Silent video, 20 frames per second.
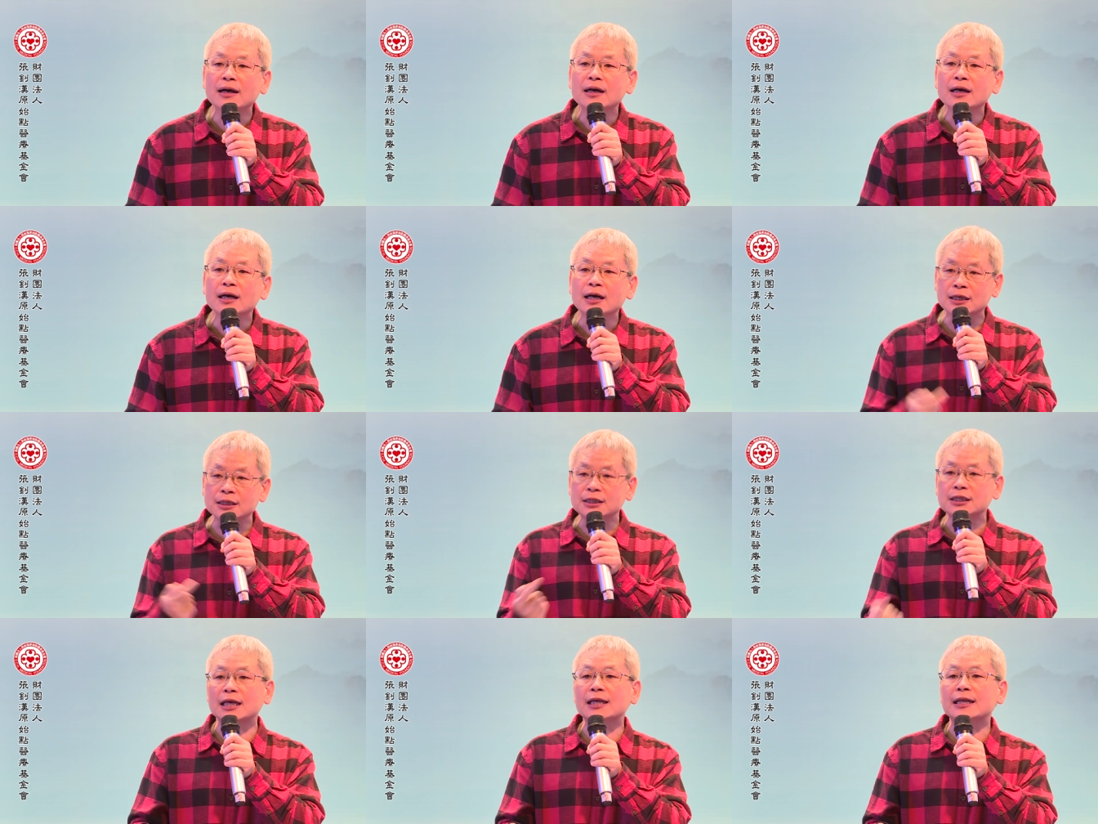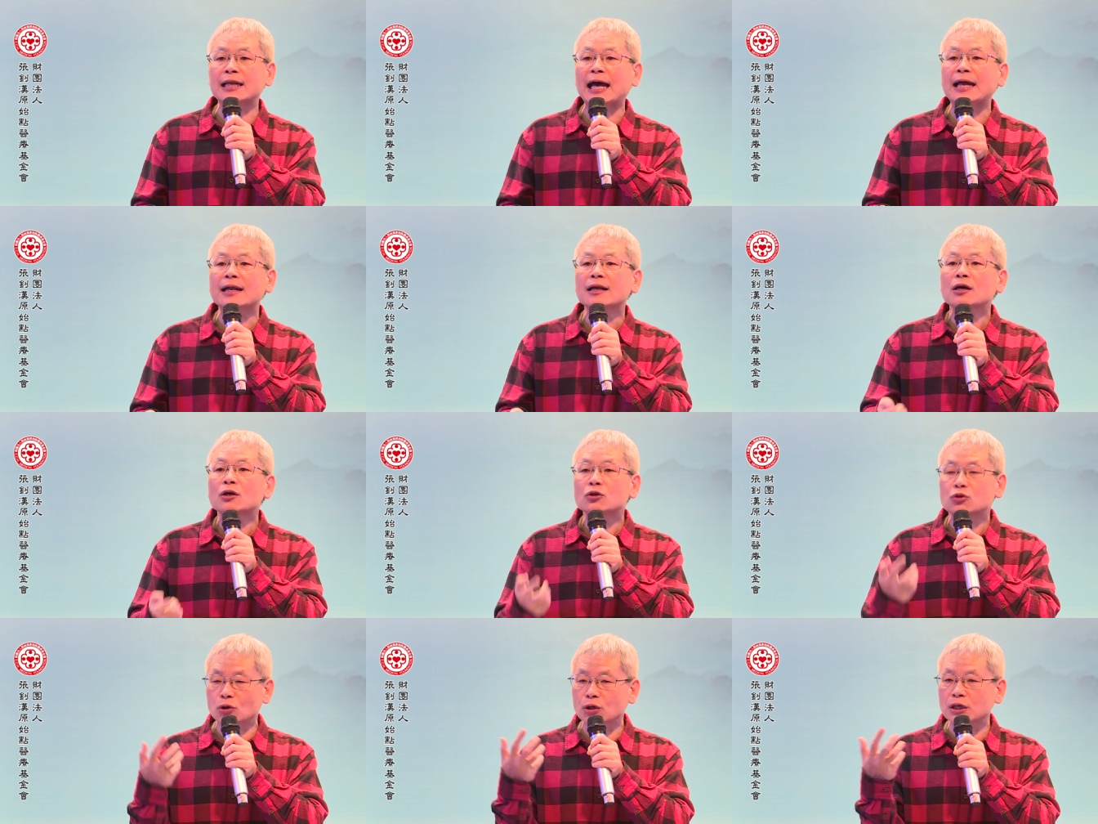很显然，
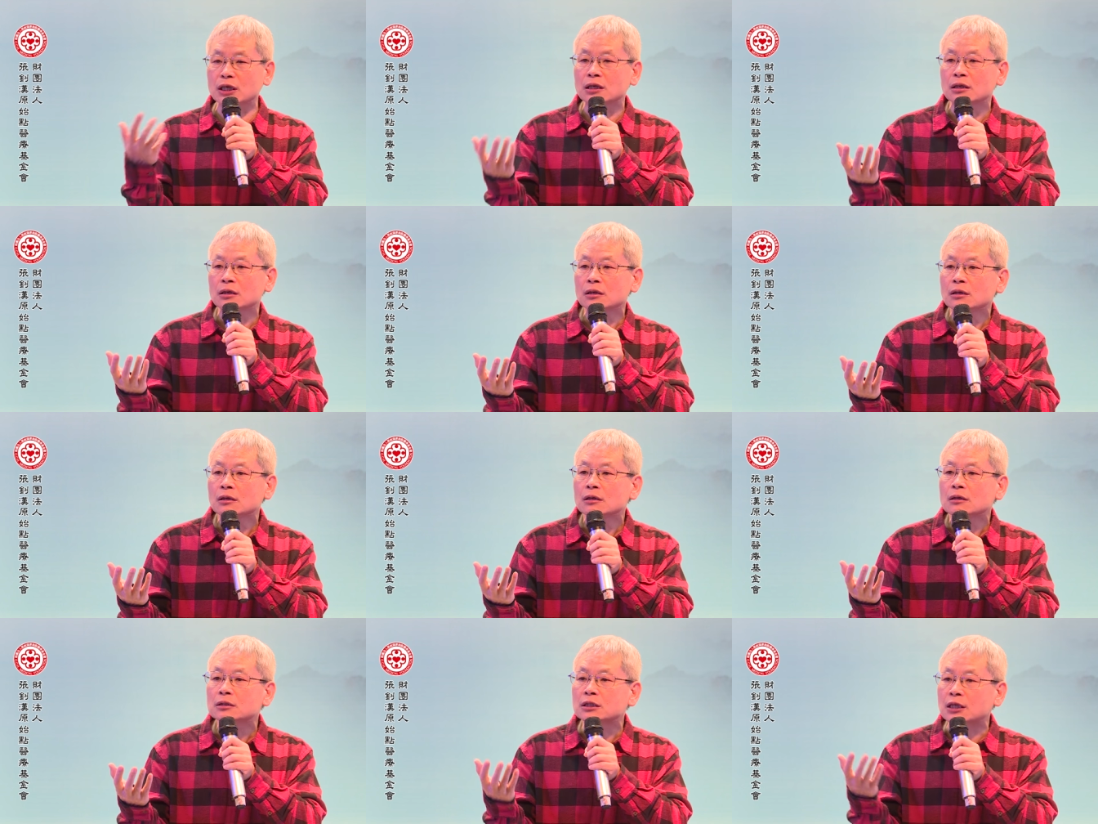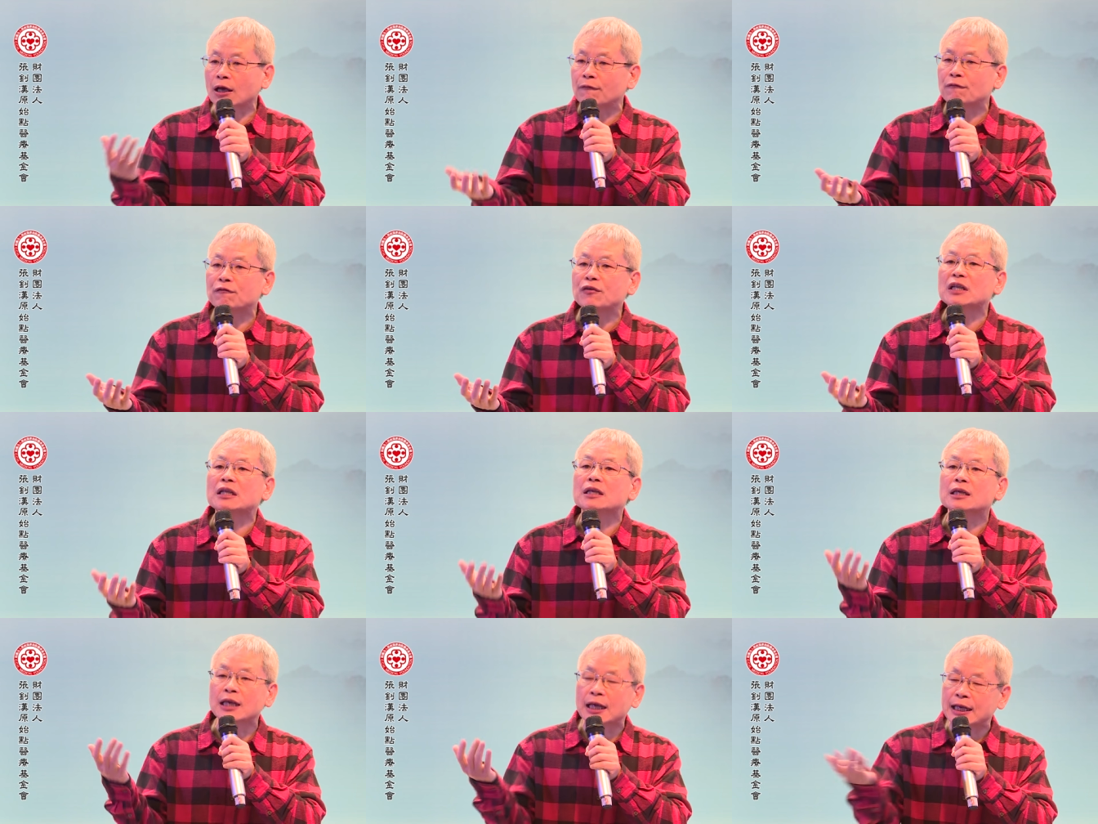所以成
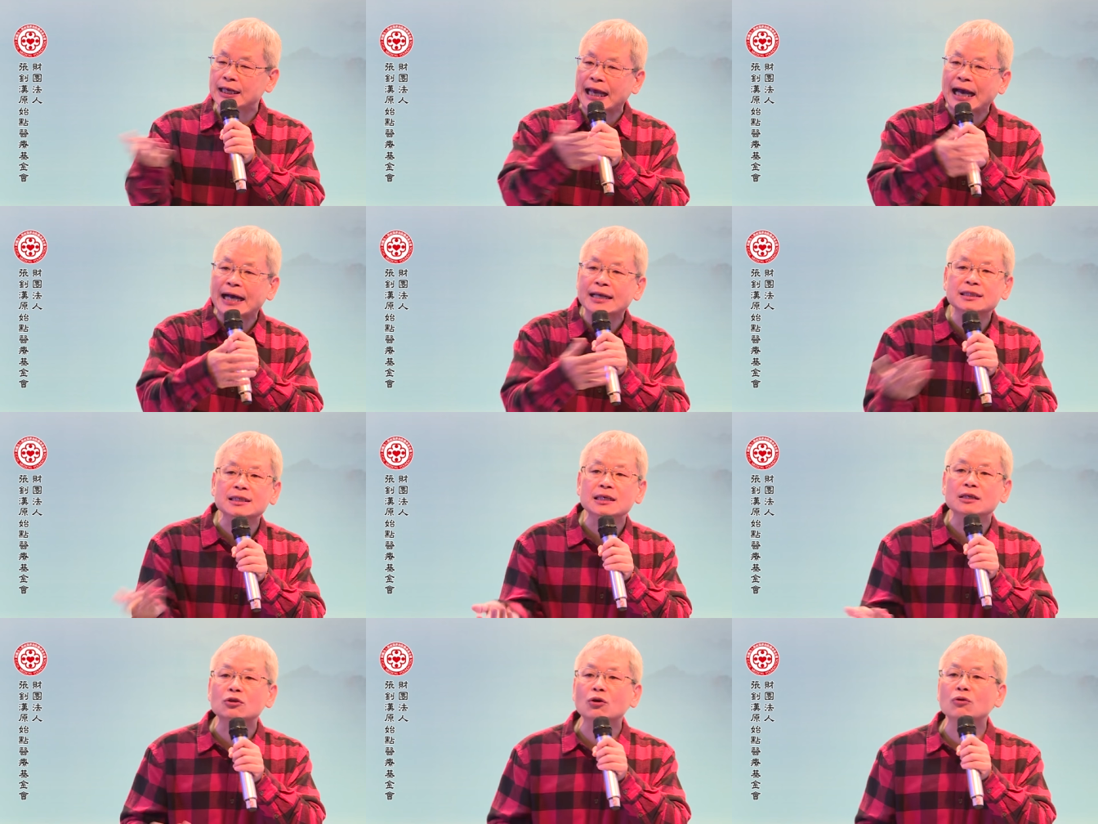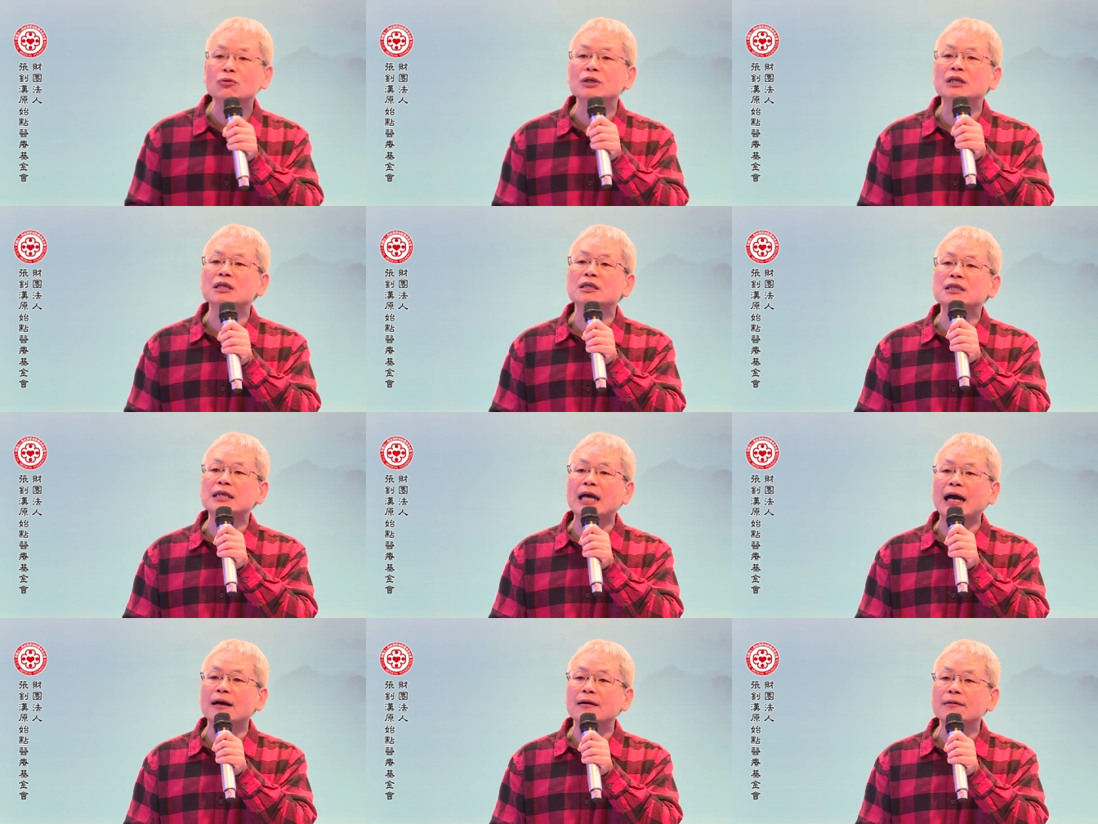分也两者都影
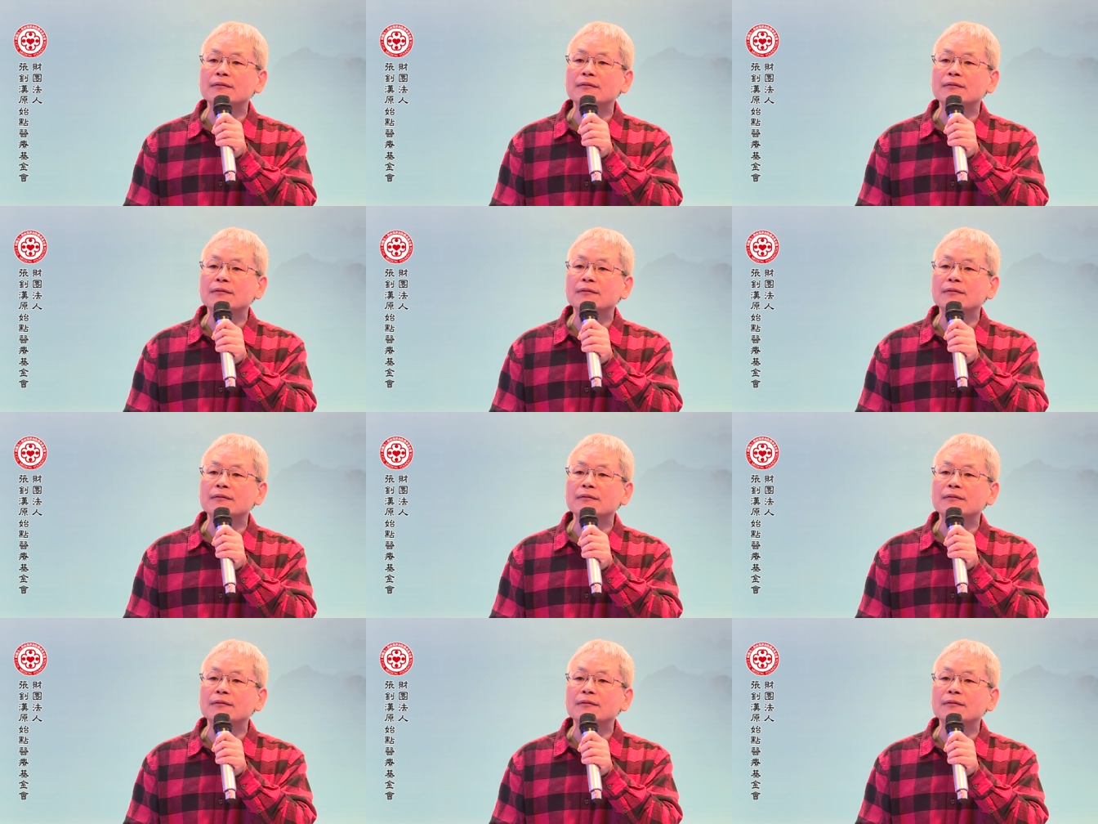响。